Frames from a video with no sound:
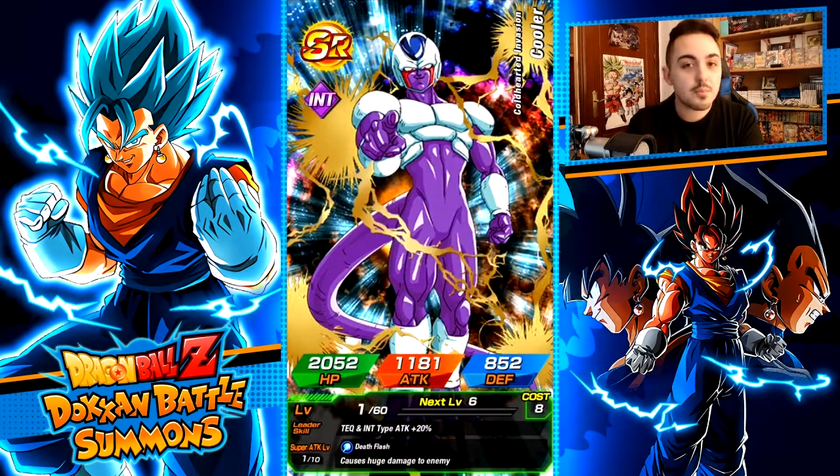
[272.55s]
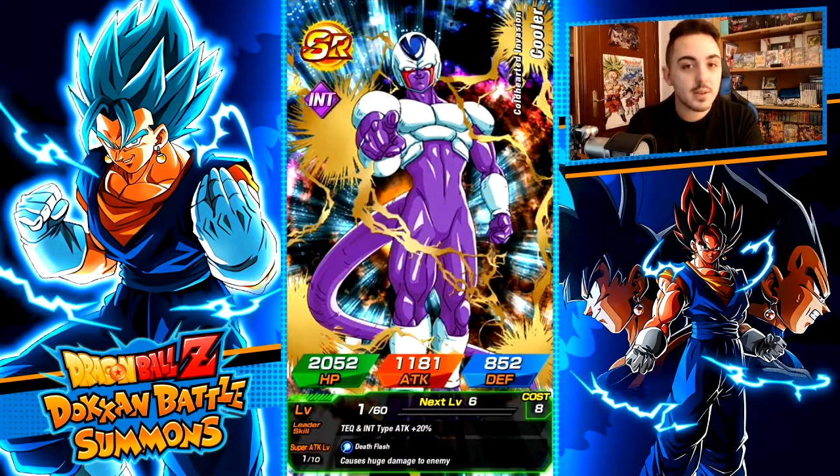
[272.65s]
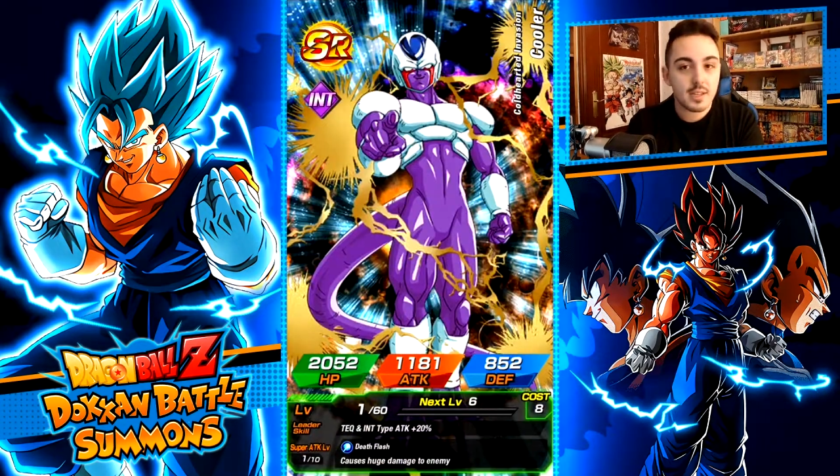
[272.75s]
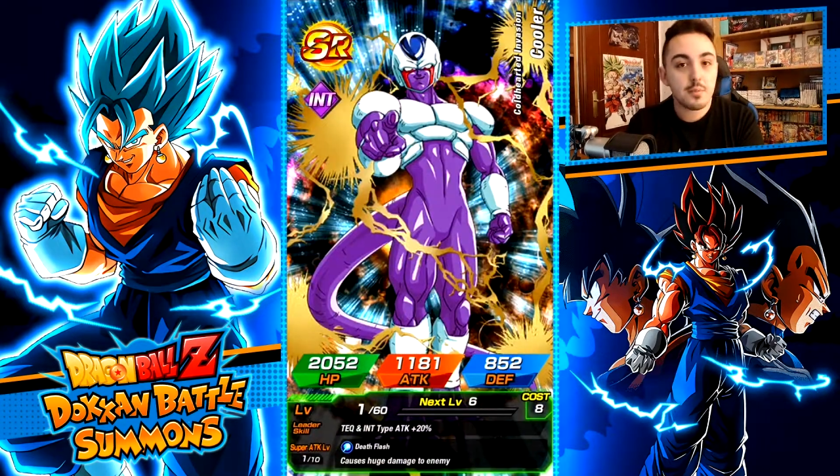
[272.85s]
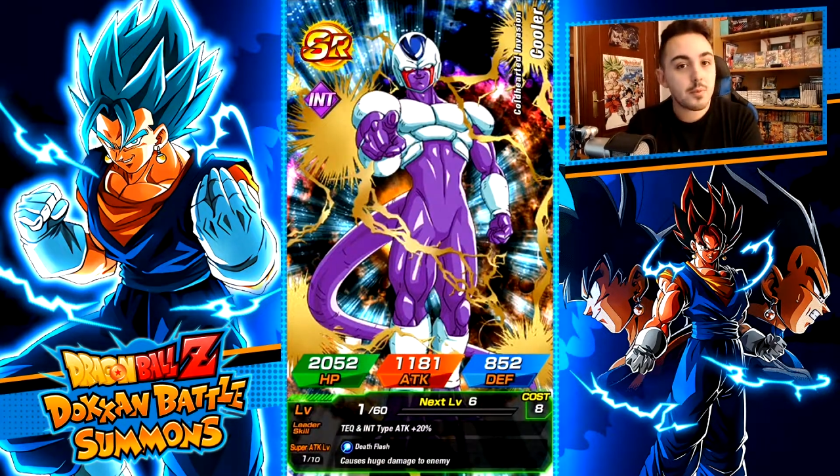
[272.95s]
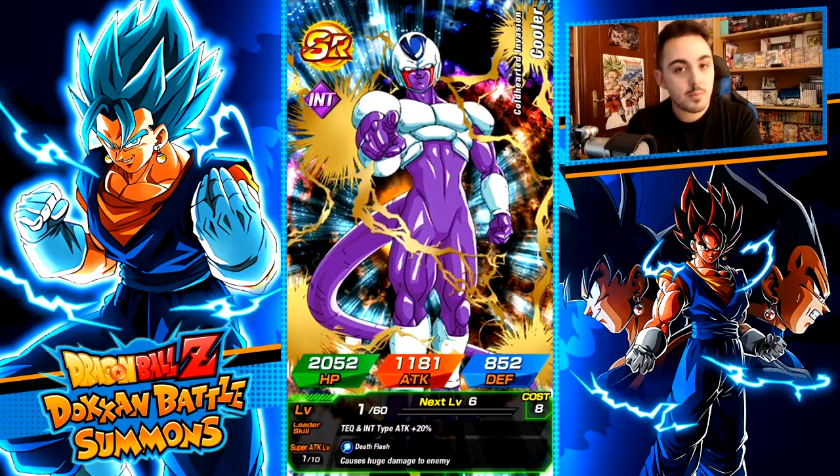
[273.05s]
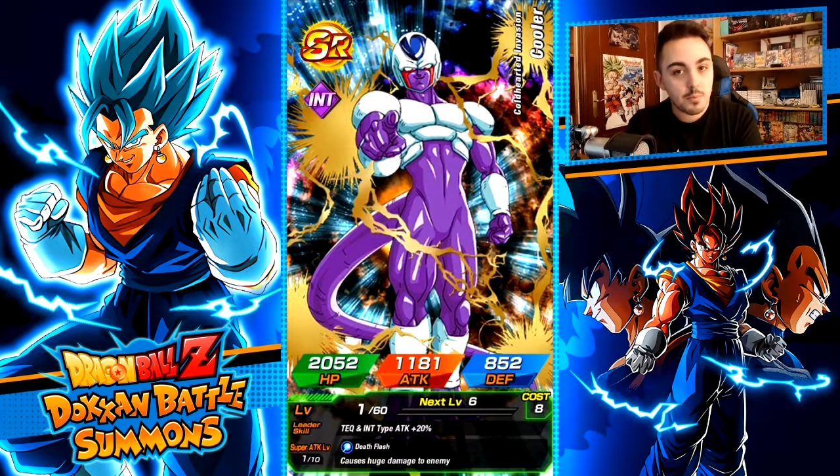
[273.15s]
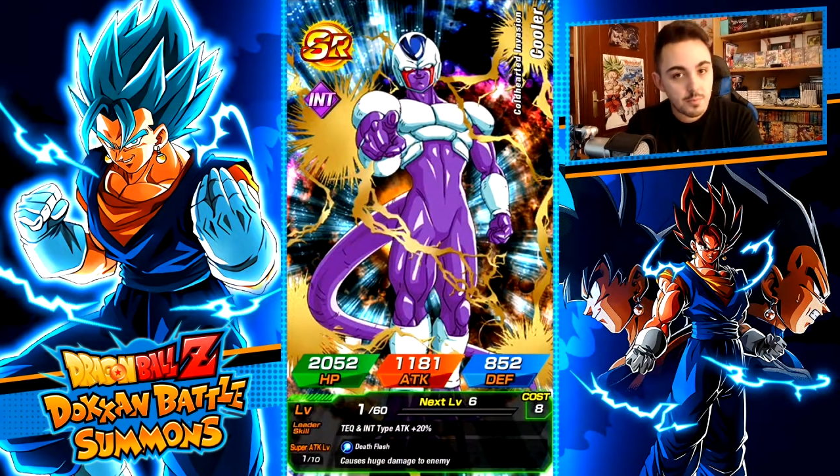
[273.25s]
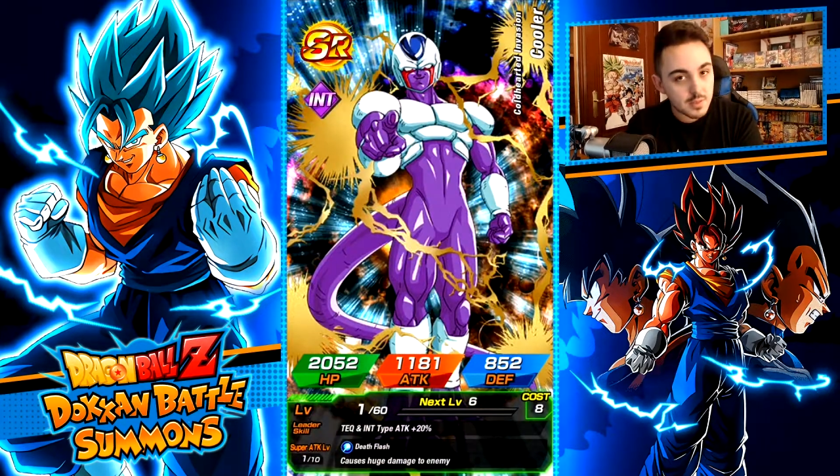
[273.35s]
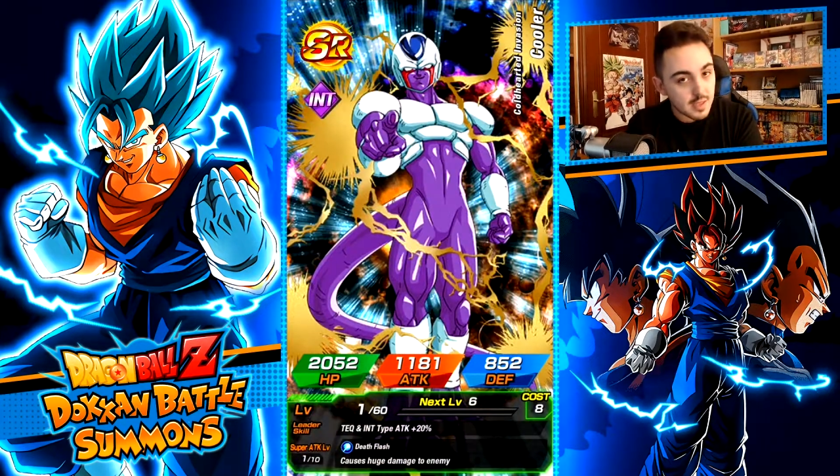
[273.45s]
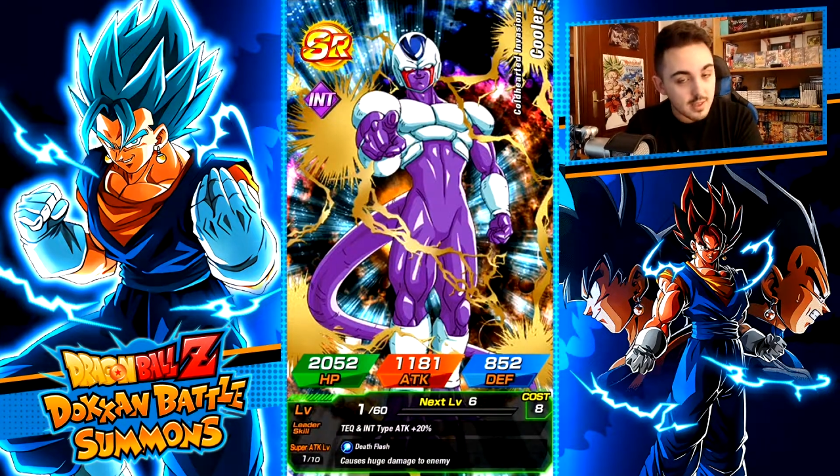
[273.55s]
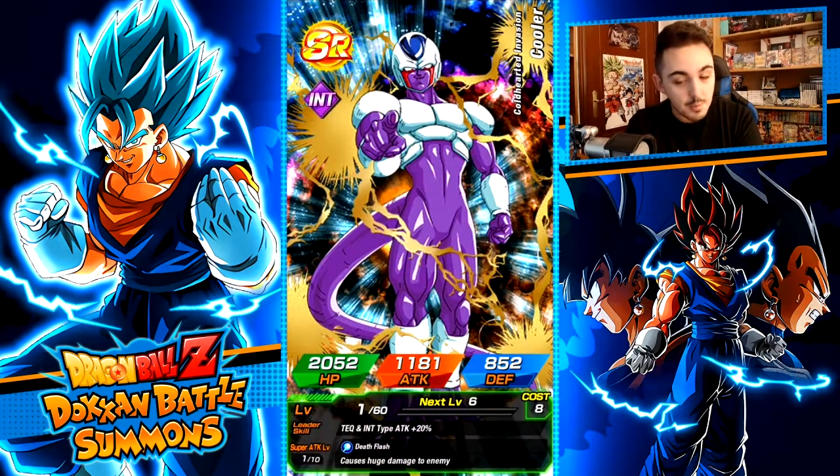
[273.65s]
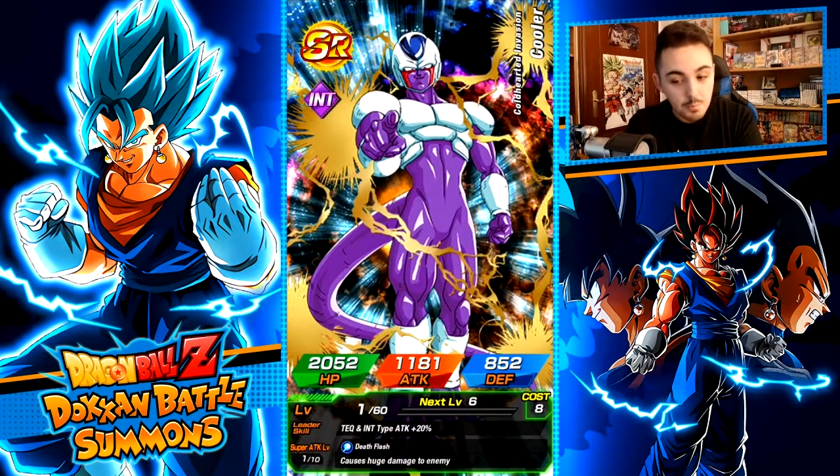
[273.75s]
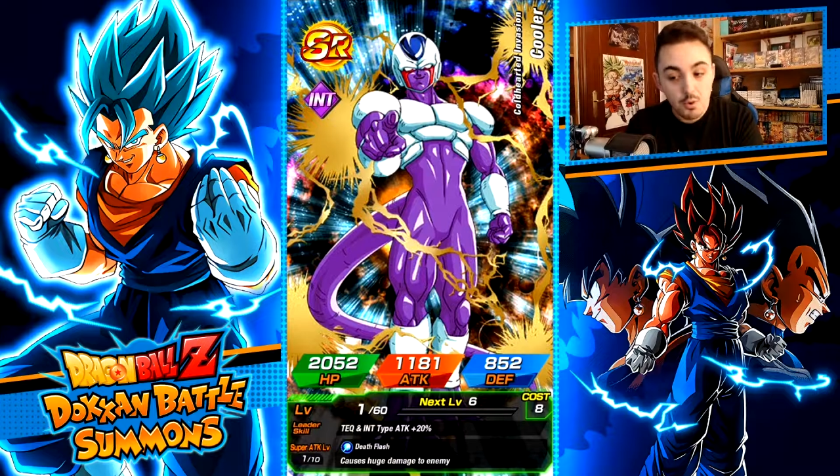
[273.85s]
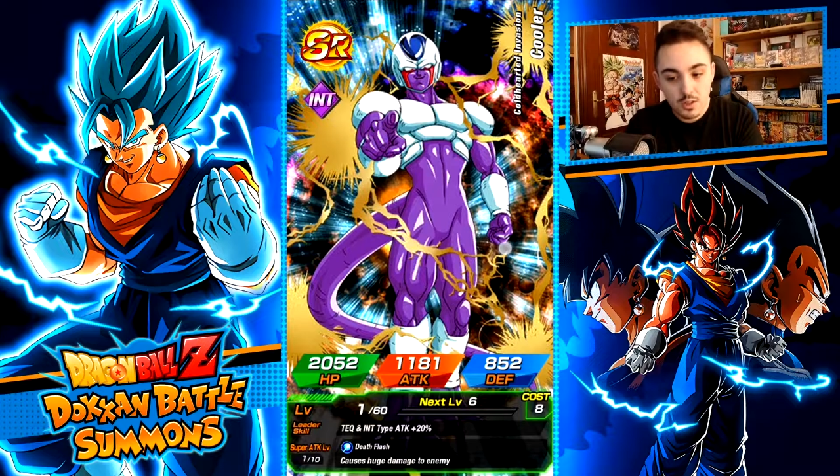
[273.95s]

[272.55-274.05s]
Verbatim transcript: para quem tenha poucas